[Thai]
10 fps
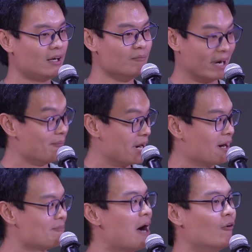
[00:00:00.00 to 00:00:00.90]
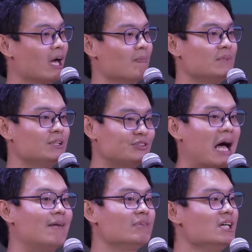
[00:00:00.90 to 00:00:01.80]
เหมือนกับเรานะครับ
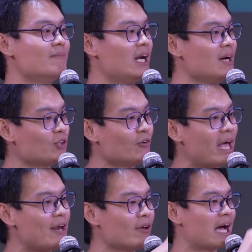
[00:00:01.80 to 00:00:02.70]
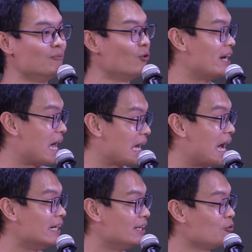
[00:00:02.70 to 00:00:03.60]
3คือมันเริ่มต้นได้ด้รบูรณากา
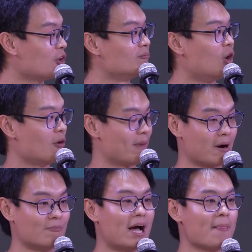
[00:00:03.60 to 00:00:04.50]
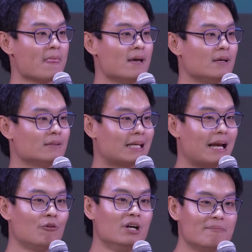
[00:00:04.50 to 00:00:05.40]
รอย่างที่ครูทอมบอกหมายความว่าถ้า
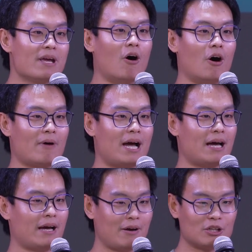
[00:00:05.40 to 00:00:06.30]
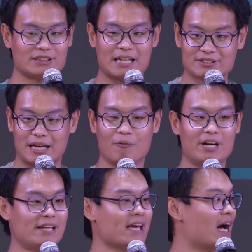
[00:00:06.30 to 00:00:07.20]
เรานึกไม่ออกว่าเราจะสร้างสรรค์กว่า
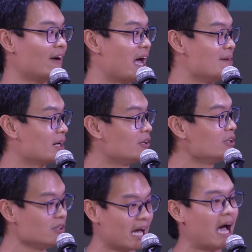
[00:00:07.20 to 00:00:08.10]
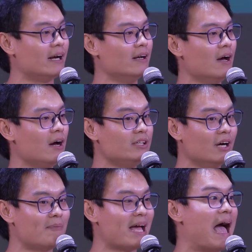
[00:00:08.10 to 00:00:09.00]
นี้ได้อย่างไรมันก็คือการเดิ
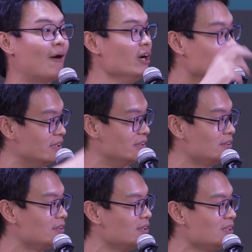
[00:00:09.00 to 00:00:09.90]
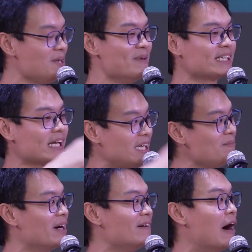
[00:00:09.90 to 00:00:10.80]
นไปหาคนอื่นที่ไม่ใช่แค่คิด
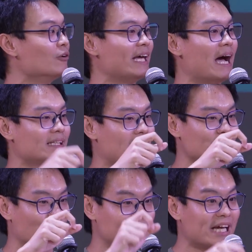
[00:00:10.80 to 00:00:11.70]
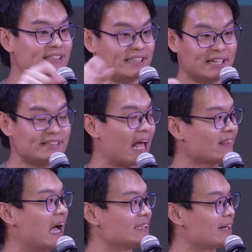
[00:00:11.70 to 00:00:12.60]
เหมือนเราแต่อาจจะสนใจสิ่งที่แตก
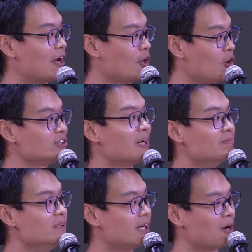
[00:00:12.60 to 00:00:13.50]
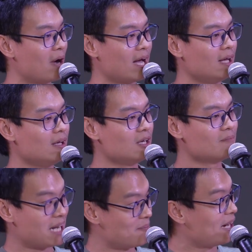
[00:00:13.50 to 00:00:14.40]
ต่างจากเราแล้วลองจับมือกันว่า
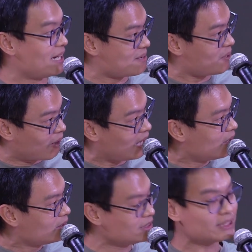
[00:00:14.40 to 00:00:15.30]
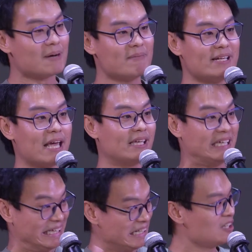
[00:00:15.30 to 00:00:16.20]
มันทำอะไรได้บ้างวะที่จะทำให้เด็ก
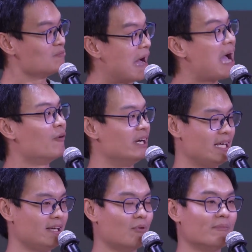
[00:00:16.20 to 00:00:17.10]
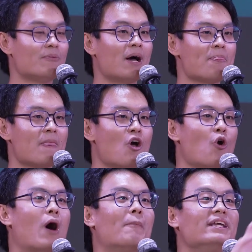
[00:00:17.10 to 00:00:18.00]
คิดมากกว่านี้ผมคิดว่า
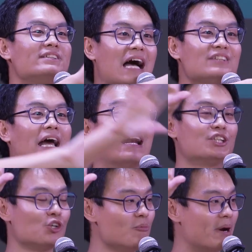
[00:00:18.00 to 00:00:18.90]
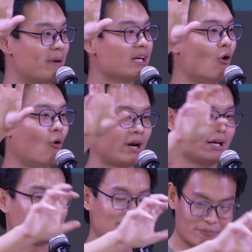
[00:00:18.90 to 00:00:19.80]
ความคิดสร้างสรรค์อาจจะดูเหมือนเป็นโกนะ
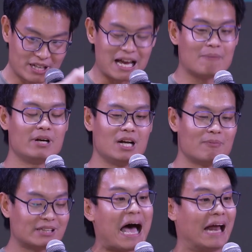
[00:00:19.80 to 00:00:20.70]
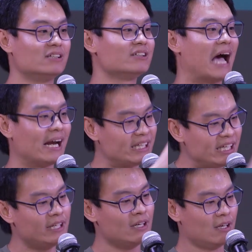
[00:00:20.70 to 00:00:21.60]
แต่ผมยังย้ำเหมือนเดิมว่าฐานคือการ
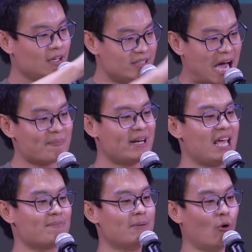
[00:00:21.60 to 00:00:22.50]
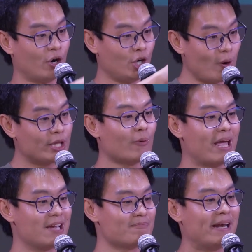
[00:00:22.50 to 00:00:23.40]
คิดอย่างเป็นเหตุเป็นผลด้วยตัว
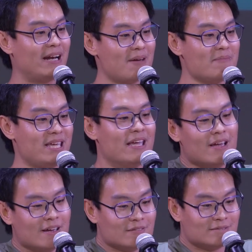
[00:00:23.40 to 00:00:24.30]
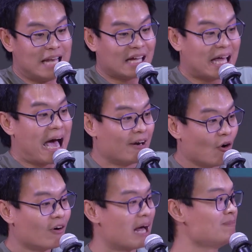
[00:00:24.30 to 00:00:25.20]
เองเป็นและมีหลักฐานร
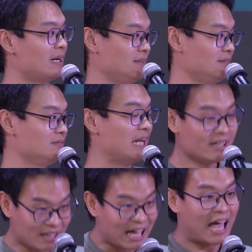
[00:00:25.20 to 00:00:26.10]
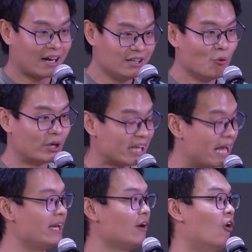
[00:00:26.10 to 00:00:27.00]
องรับนั่นต่างหากคือหัวใจ
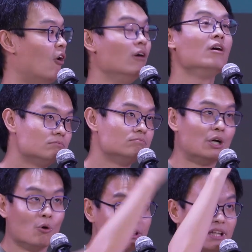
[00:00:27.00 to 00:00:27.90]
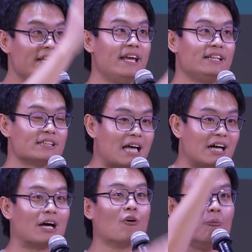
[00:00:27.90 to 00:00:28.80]
ของมนุษย์ที่ดีที่จะสร้าง
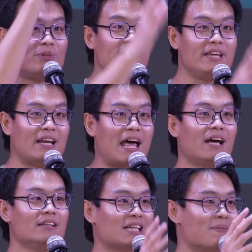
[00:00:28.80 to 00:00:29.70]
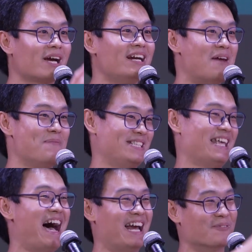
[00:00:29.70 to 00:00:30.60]
สังคมที่ดีและจะทำให้คะแนนพิซ
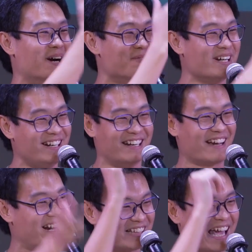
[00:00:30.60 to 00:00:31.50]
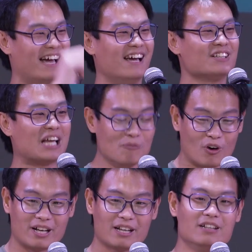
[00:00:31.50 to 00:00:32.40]
ซ่าเราเพิ่มขึ้นหรืออะไรก็แล้วแต่ทั้งหม
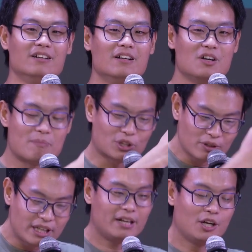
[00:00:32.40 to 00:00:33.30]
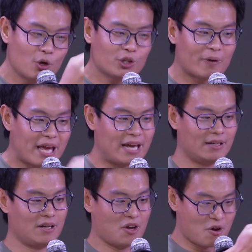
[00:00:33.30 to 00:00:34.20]
ดคือมันต้องคิดด้วยตัวเอง
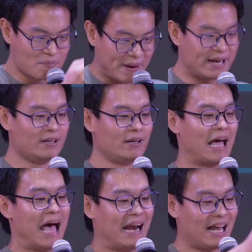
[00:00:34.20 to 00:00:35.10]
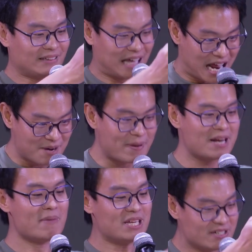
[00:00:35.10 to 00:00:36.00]
เป็นหาหลักฐานเป็
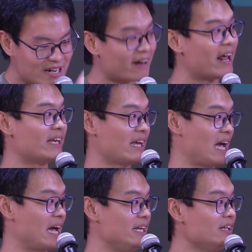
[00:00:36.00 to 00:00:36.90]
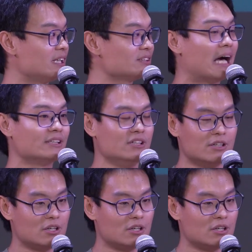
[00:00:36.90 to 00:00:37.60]
นไม่เชื่ออะไรง่ายๆนี่คือทักษะซึ่ง